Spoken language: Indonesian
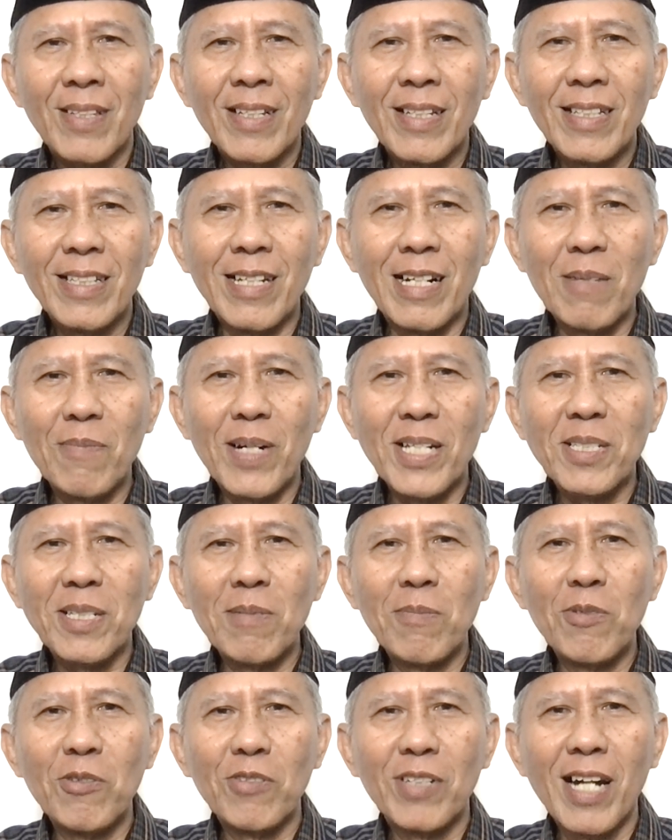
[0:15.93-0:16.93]
Yang
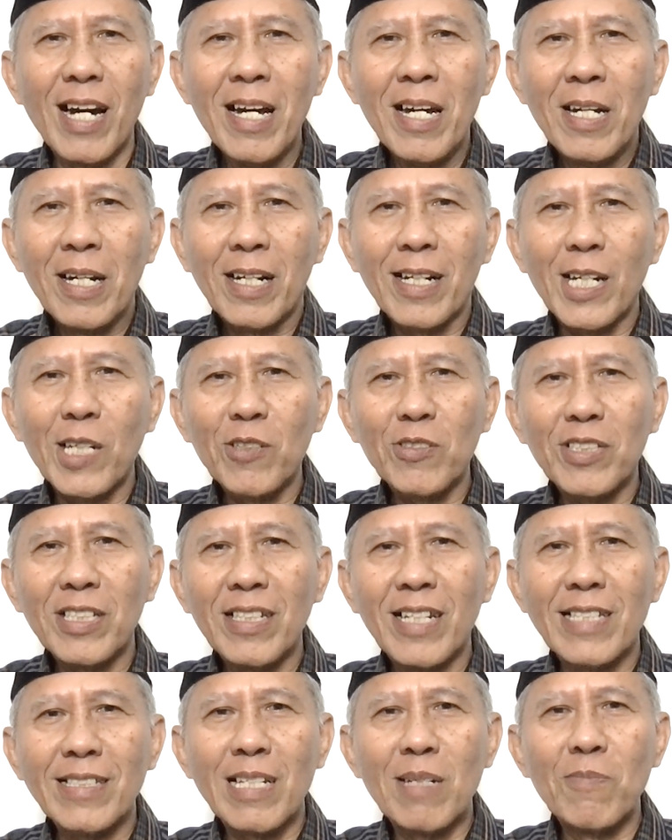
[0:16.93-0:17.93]
masih muda, kalau
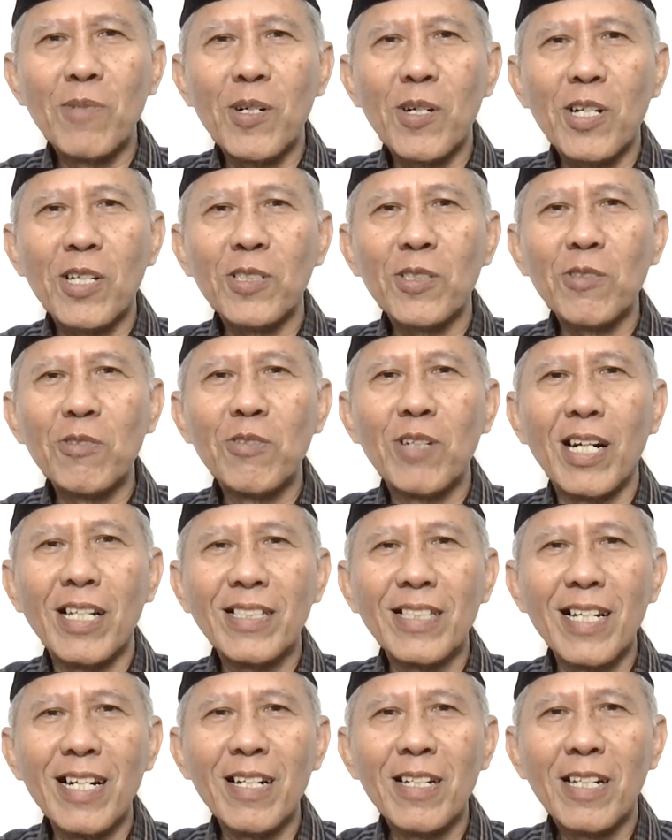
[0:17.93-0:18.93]
tidak sama orang
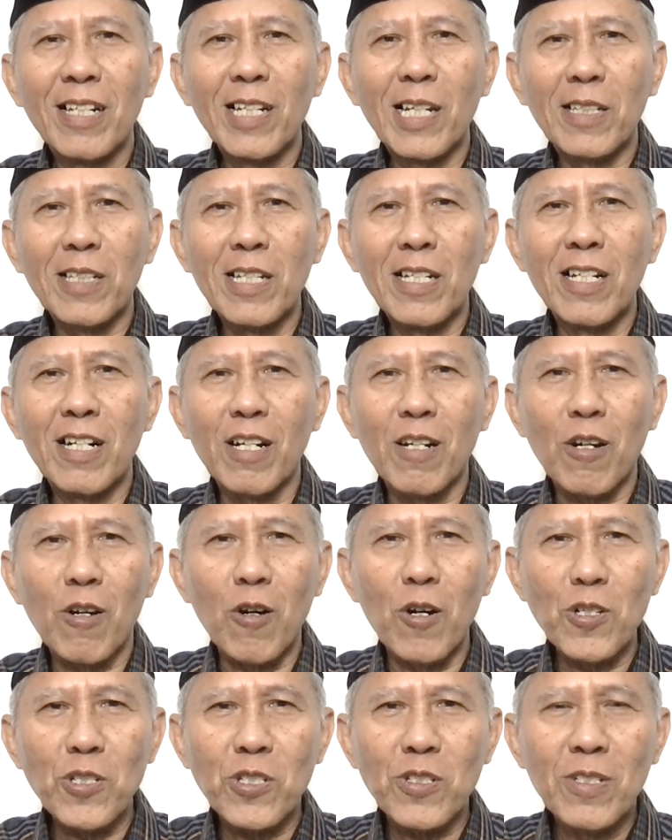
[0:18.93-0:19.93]
tuanya, lagi
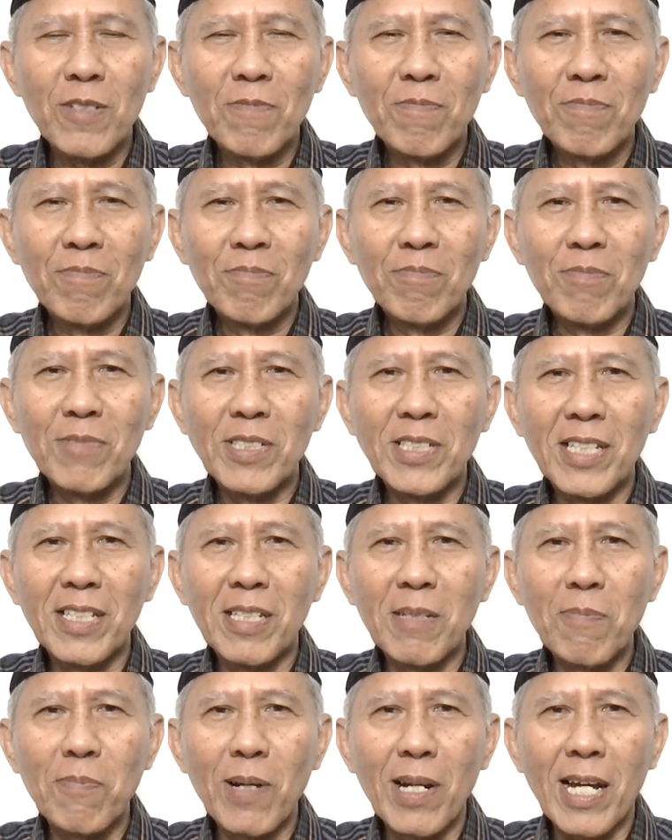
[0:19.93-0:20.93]
ngekos,
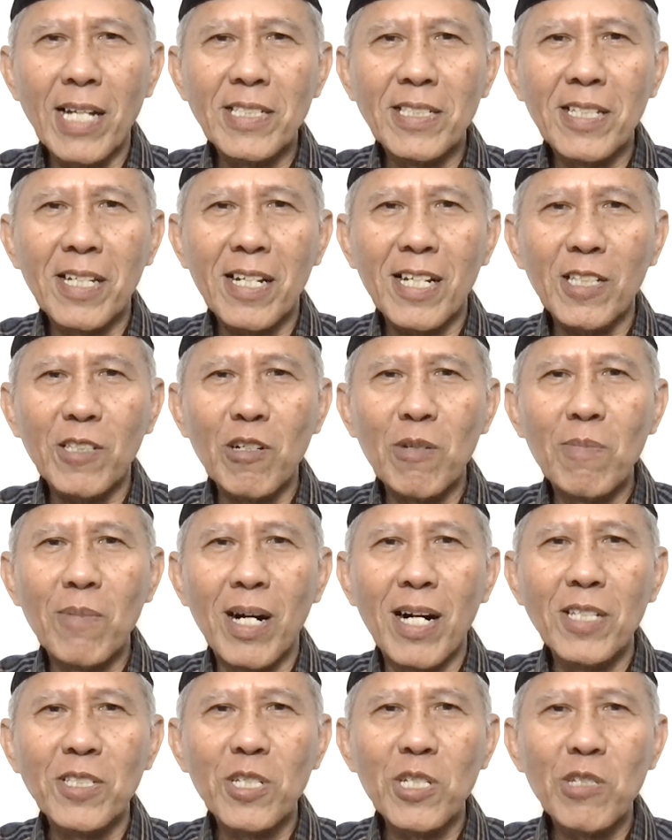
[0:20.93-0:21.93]
menjadi pelajar atau
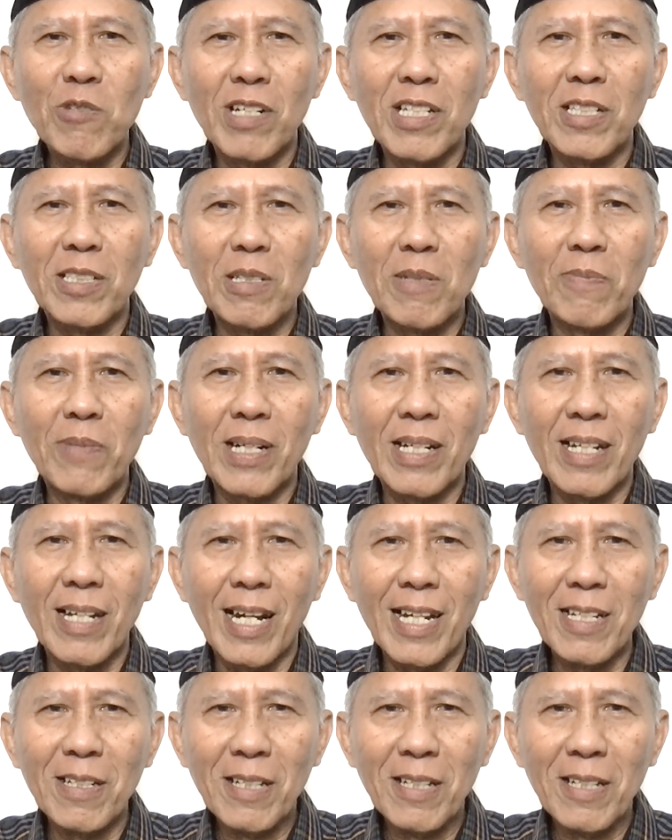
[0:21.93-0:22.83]
mahasiswa di tempat lain,